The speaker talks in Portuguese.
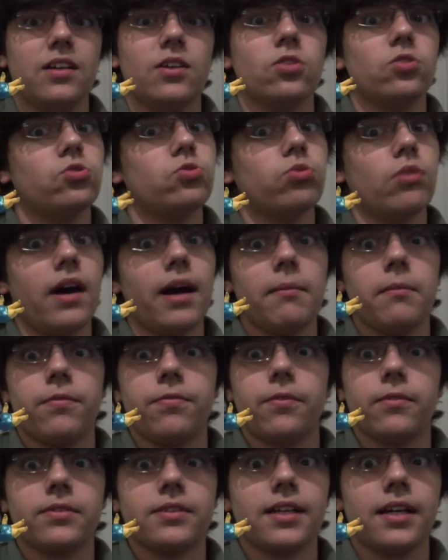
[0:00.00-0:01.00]
O Swarm
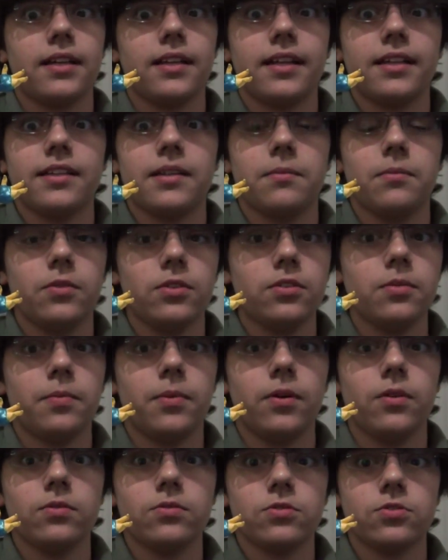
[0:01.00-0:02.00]
foi um Skylander muito
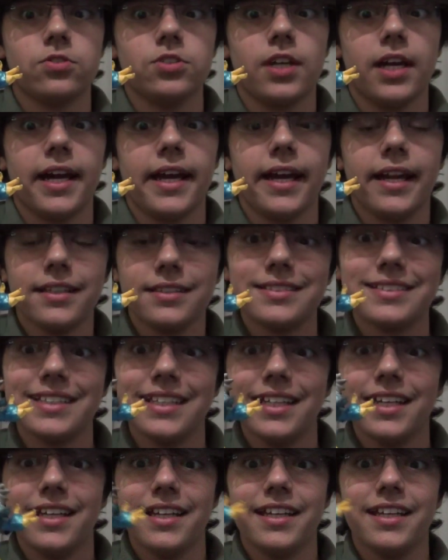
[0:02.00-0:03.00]
bom dos Giants.
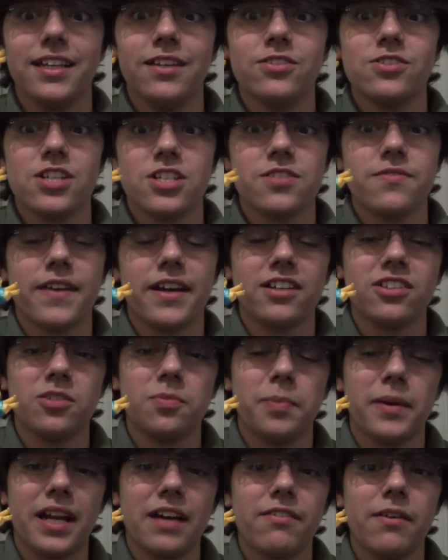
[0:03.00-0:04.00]
E o Jetback eu
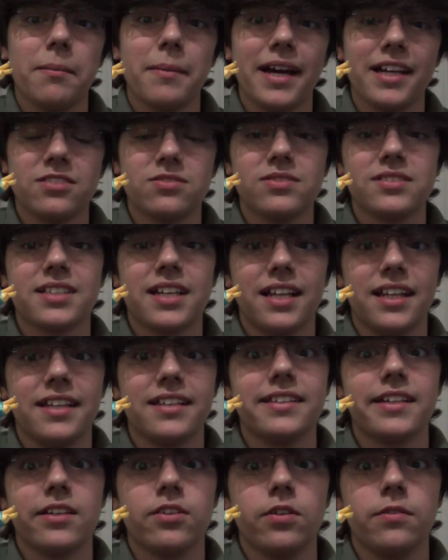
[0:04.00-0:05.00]
esperava mais de um
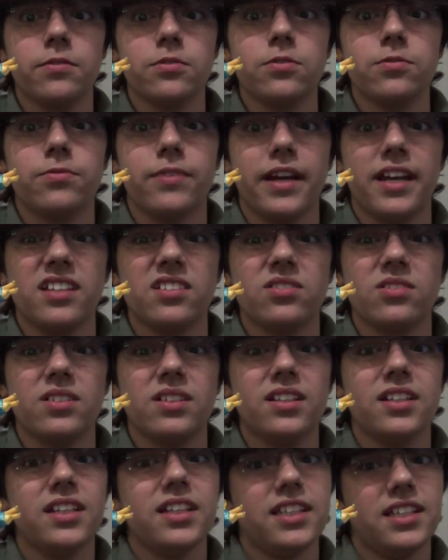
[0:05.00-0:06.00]
Skylander novo do vento.
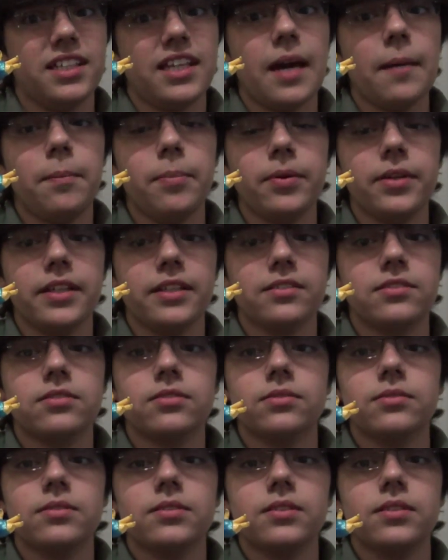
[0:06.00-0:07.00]
E é por isso.